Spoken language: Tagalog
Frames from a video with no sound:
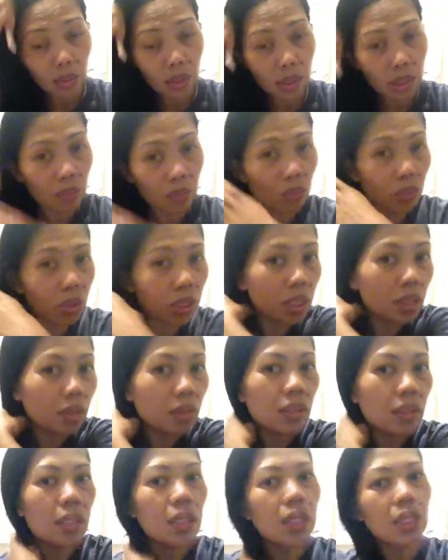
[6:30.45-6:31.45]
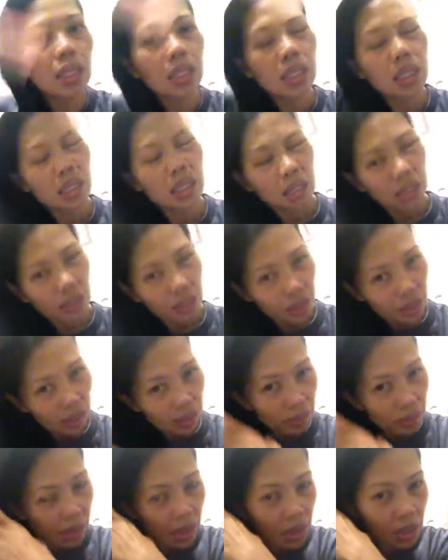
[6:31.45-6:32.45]
Basta more than 30
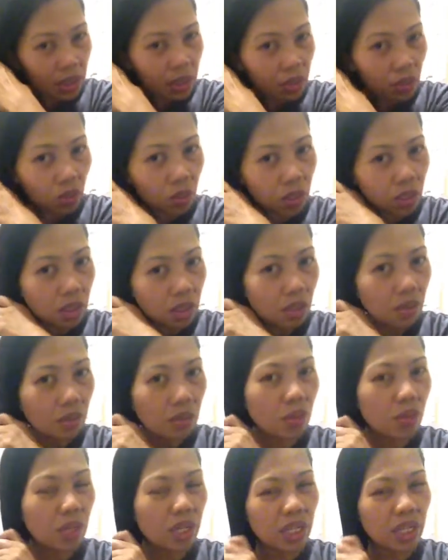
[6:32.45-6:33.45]
minutes to 1 hour, okay